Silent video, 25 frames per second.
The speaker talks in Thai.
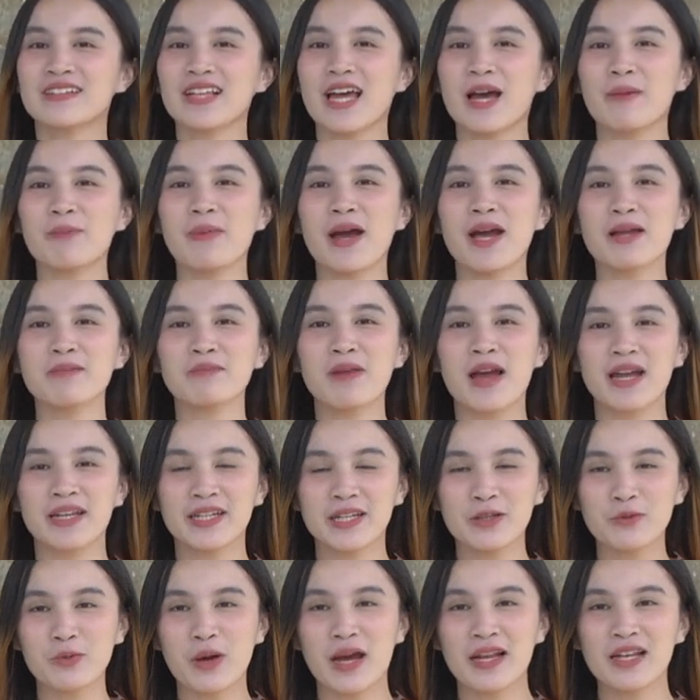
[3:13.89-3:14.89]
สามารถมา
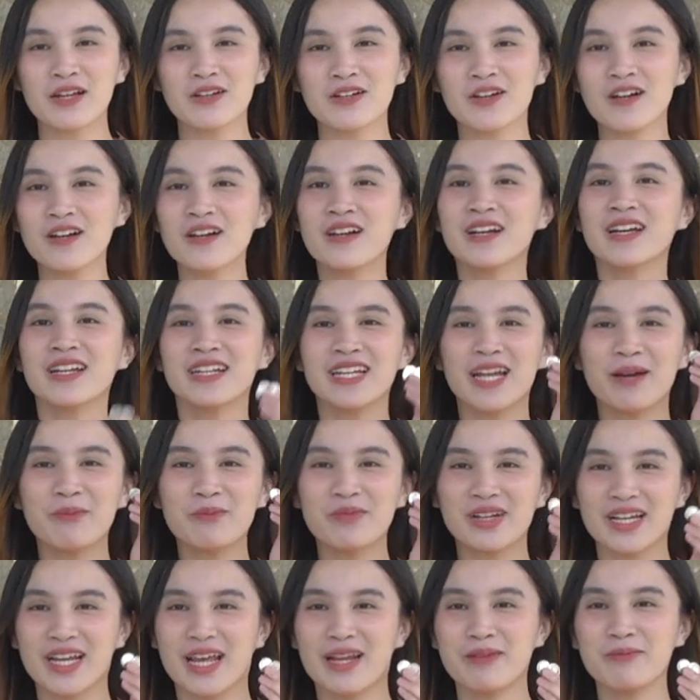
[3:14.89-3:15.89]
ที่วัดแล้วก็
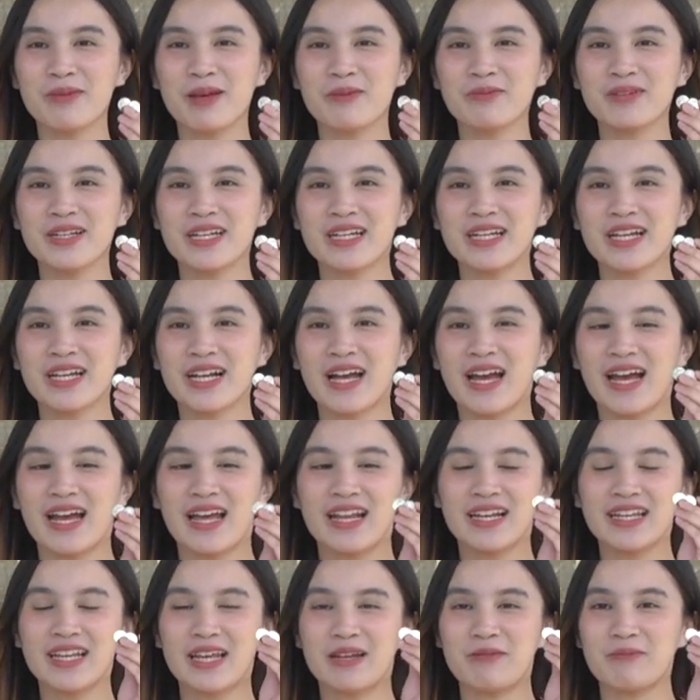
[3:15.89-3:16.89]
นำเหรียญแบบนี้นะคะ
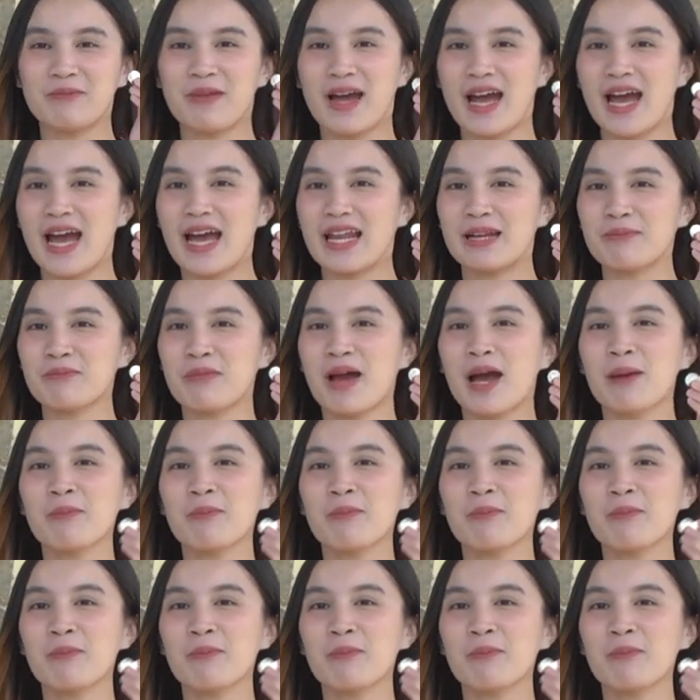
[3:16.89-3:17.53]
เหรียญบาท